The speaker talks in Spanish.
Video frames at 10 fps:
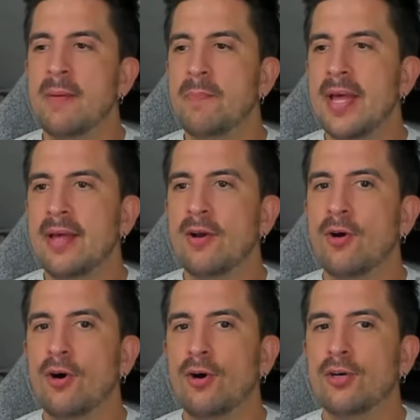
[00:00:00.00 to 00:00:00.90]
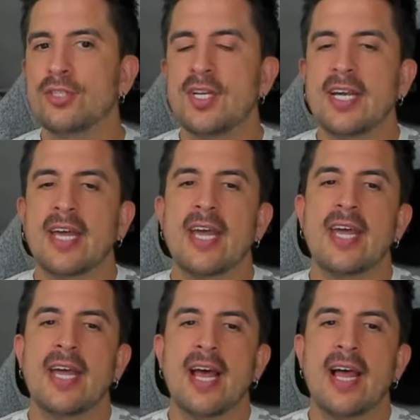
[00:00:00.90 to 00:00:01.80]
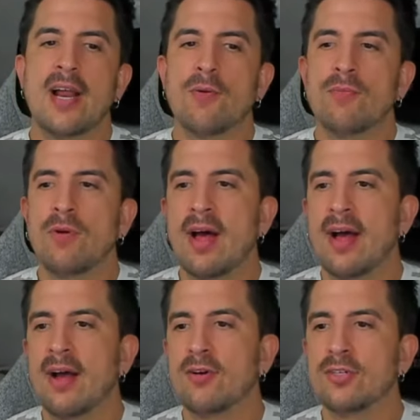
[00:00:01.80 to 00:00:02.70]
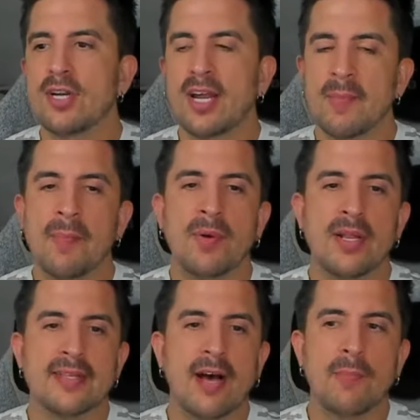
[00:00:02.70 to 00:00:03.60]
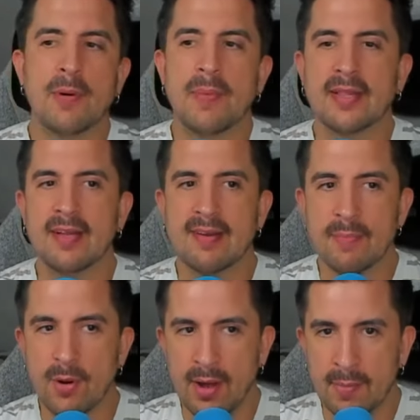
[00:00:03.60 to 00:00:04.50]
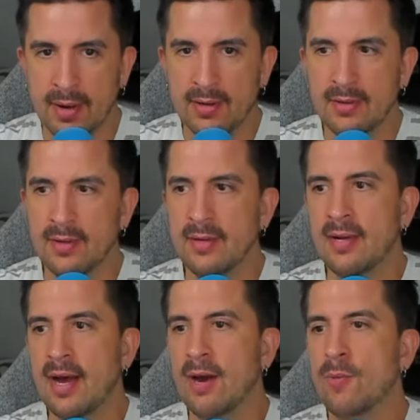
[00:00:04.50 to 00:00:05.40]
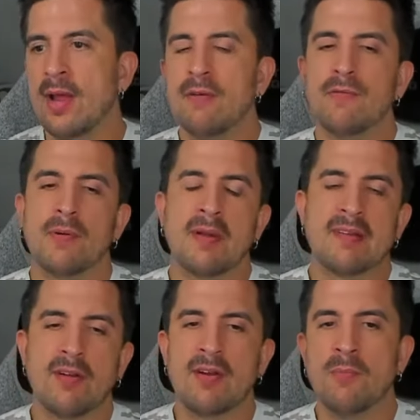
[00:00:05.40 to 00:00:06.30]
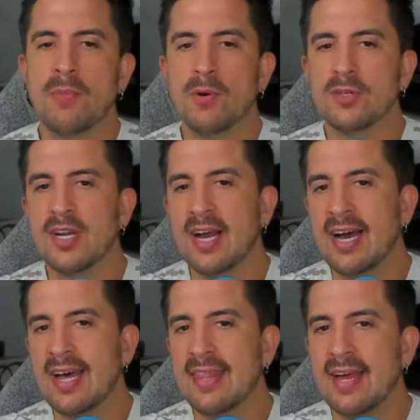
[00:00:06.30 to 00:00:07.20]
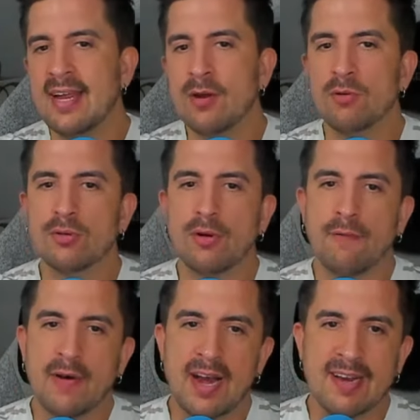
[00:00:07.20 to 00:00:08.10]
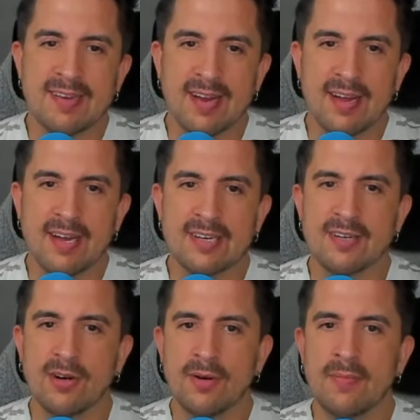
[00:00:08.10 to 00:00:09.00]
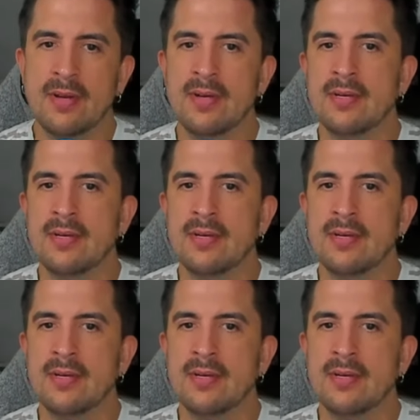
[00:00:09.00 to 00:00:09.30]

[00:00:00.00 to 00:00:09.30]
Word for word: Pero sí que hay algunas cosas que me han molestado por parte de ese programa algunas informaciones un poco cegadas, incluso falsas, ¿no?